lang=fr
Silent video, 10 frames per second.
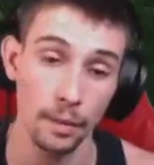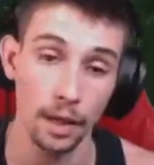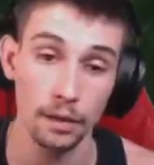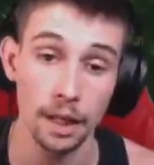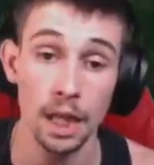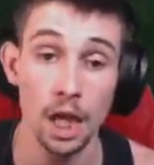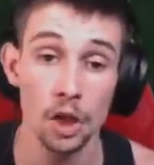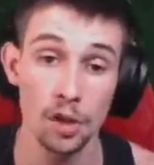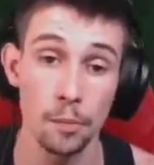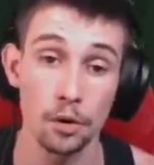à côté.
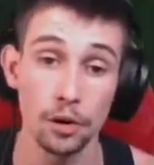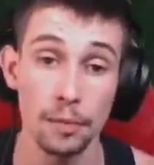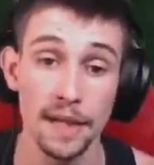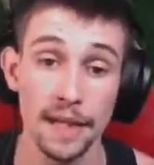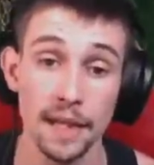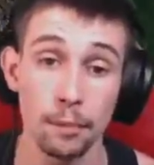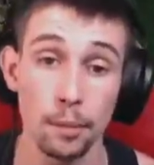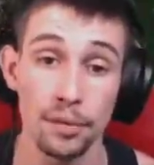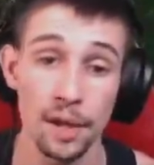Je vais prendre une bécane un peu plus